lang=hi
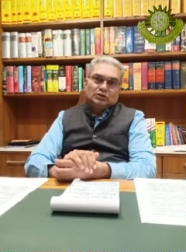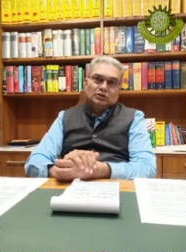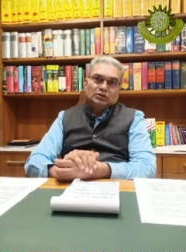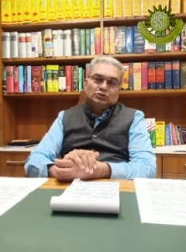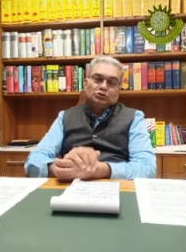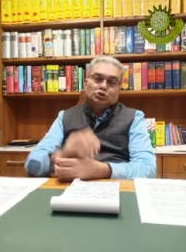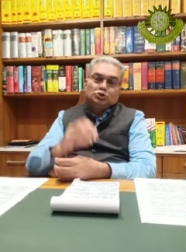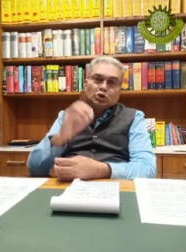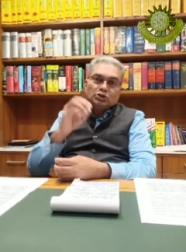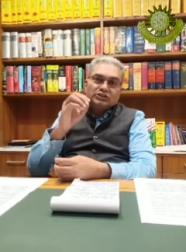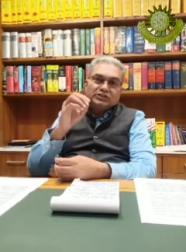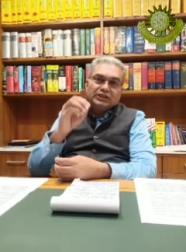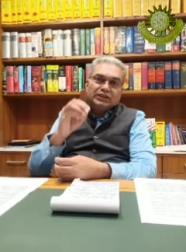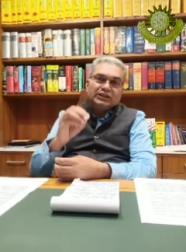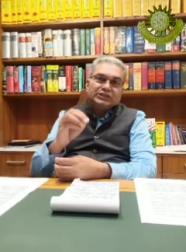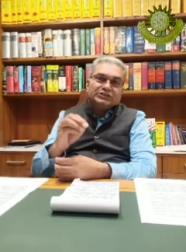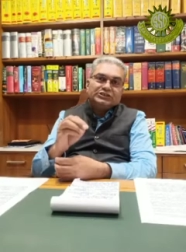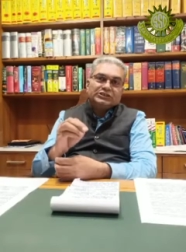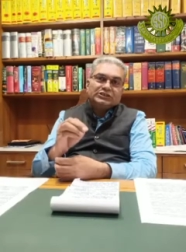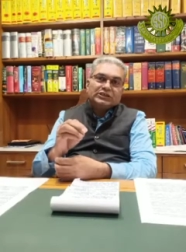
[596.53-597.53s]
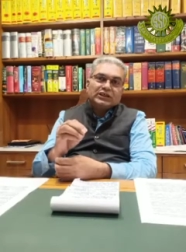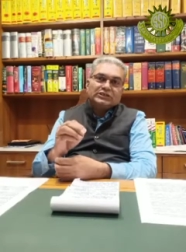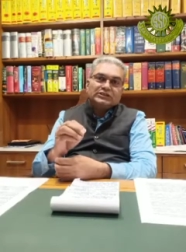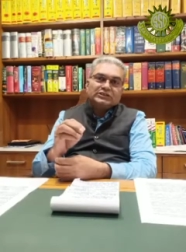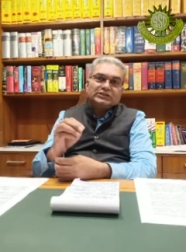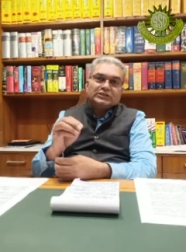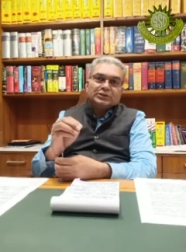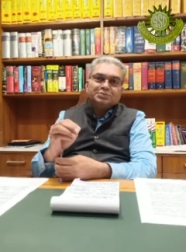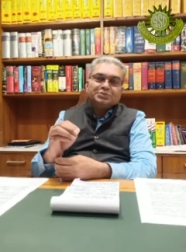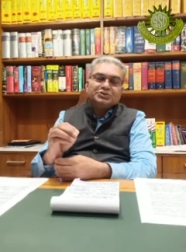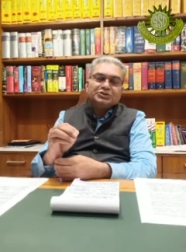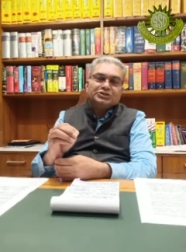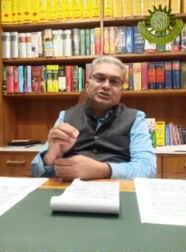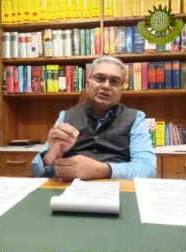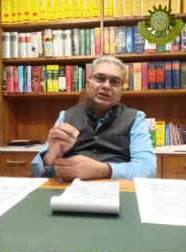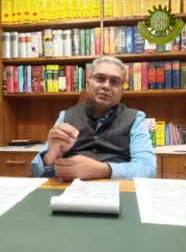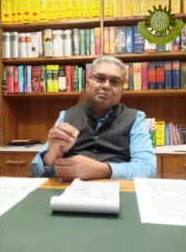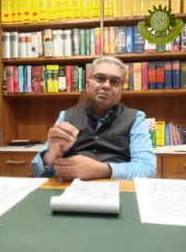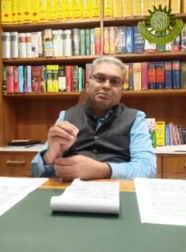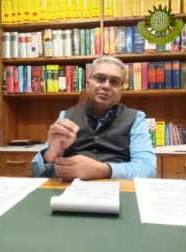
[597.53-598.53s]
जो देश का
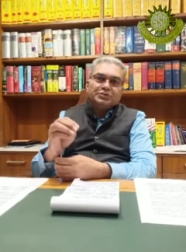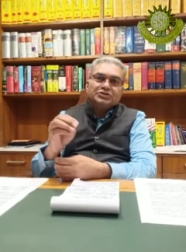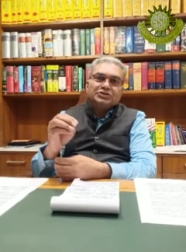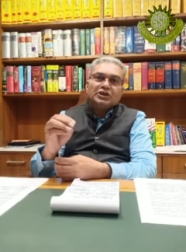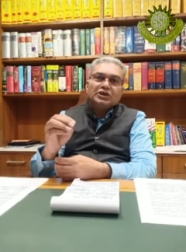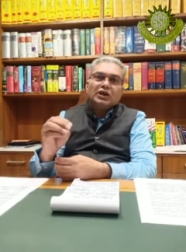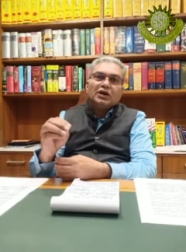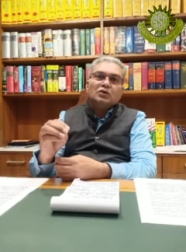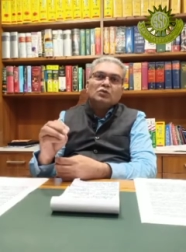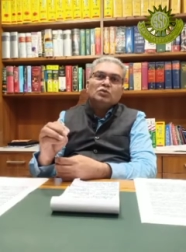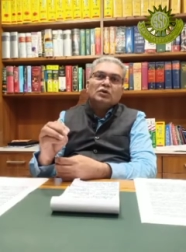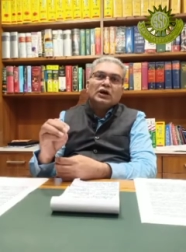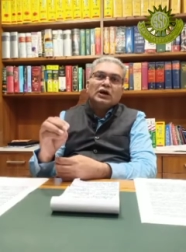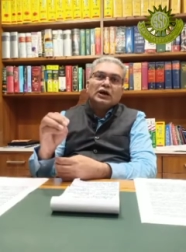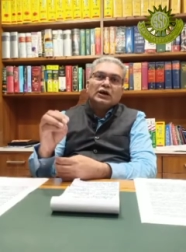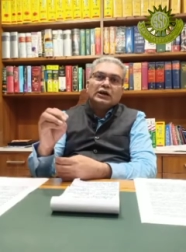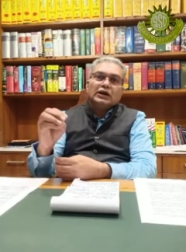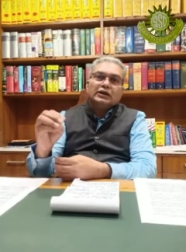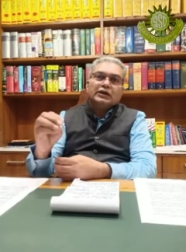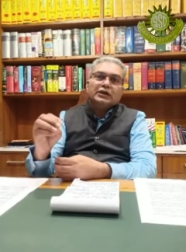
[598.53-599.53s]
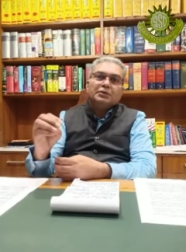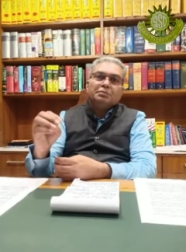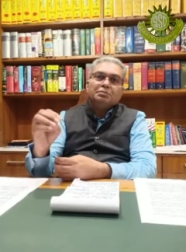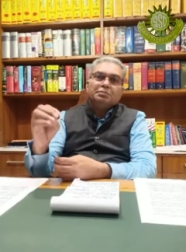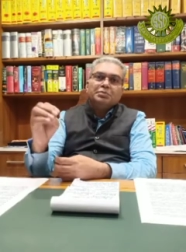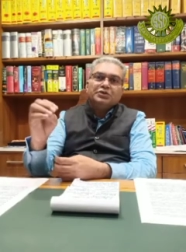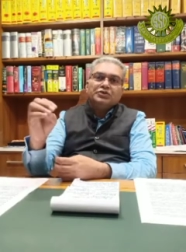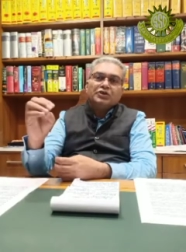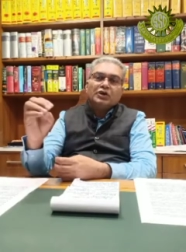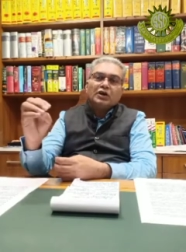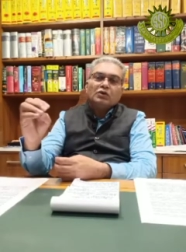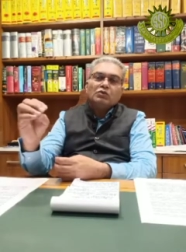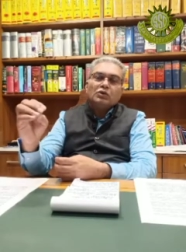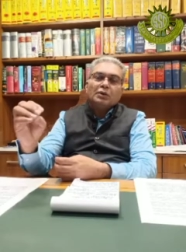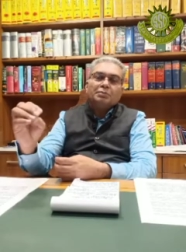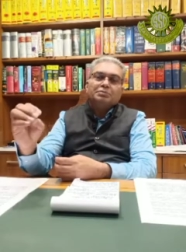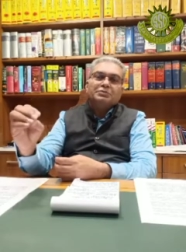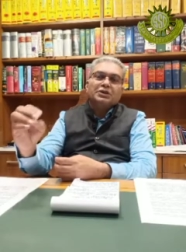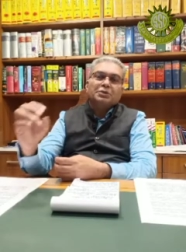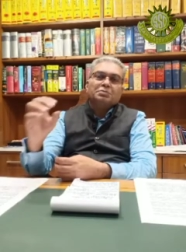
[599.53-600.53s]
सबसे पिछड़ा हुआ गरीब पिछड़ा हुआ
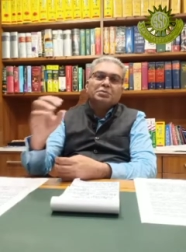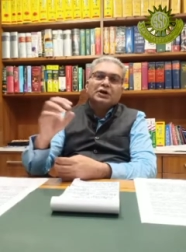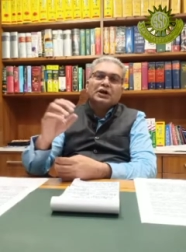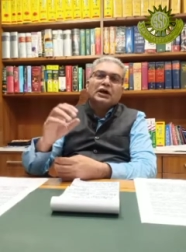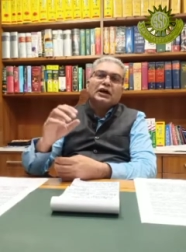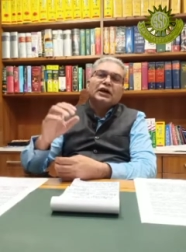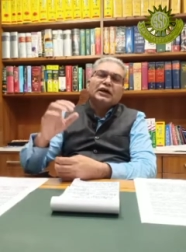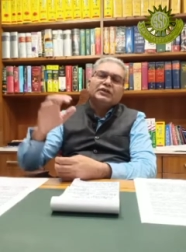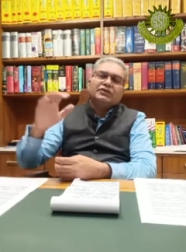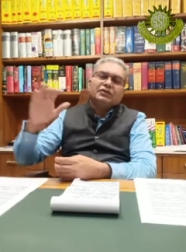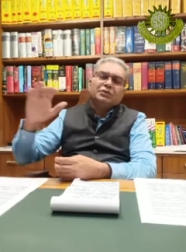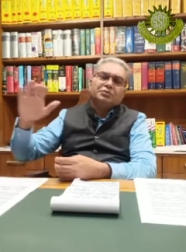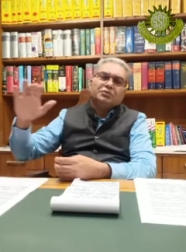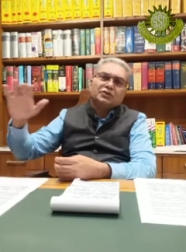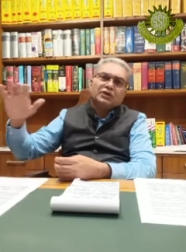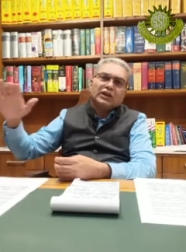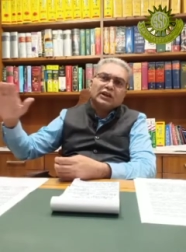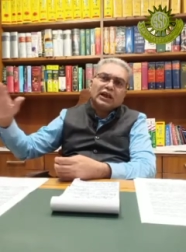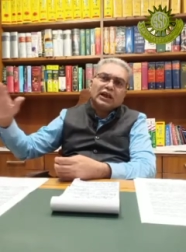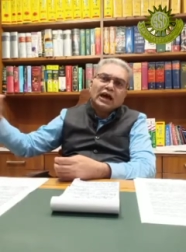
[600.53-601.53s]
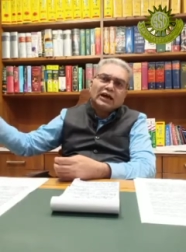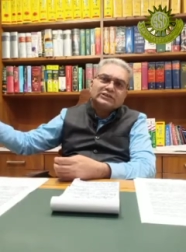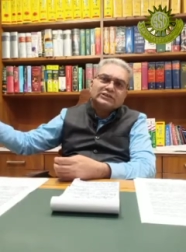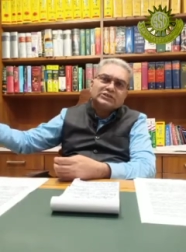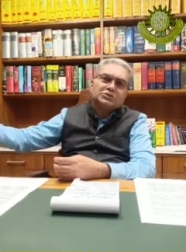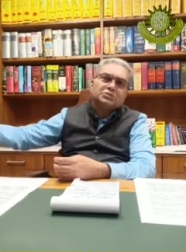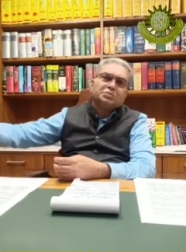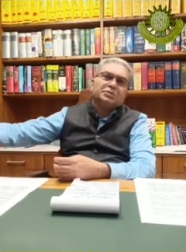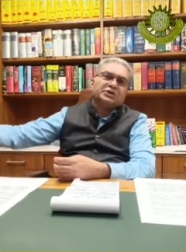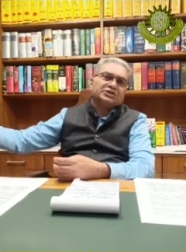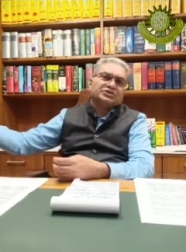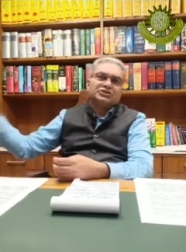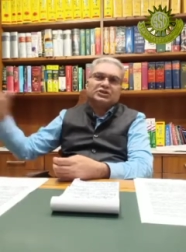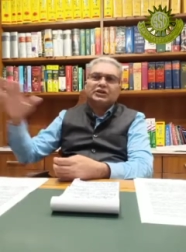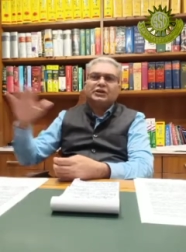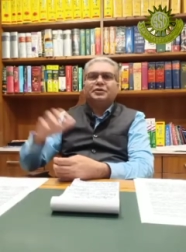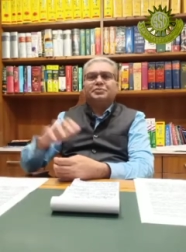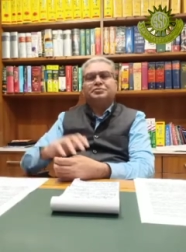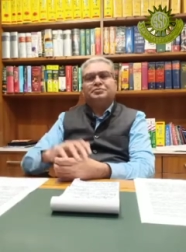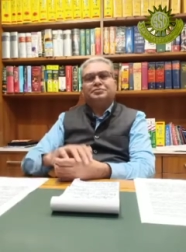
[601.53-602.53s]
तबका है सबसे लास्ट पर्सन है